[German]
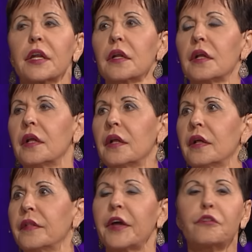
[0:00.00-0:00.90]
Und es
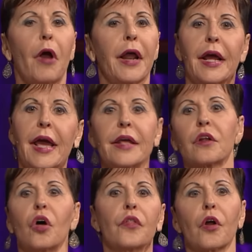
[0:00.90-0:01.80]
gibt so viele
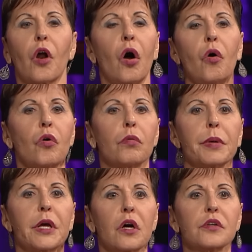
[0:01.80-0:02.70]
Dinge, die Menschen
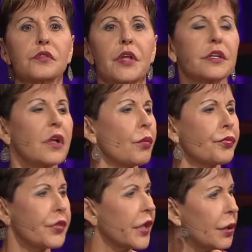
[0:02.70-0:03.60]
versuchen
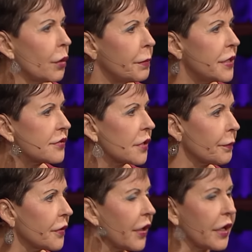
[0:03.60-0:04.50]
allein zu
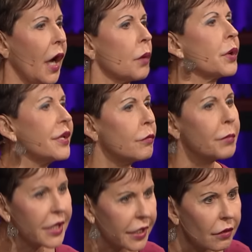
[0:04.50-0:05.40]
bewältigen, weil sie
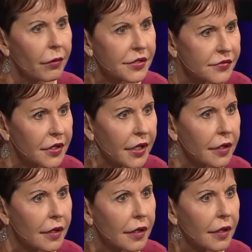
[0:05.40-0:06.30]
der Meinung sind,
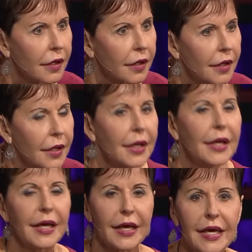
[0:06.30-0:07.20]
Gott wäre
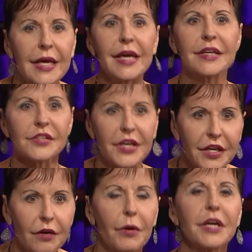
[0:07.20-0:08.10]
daran nicht interessiert.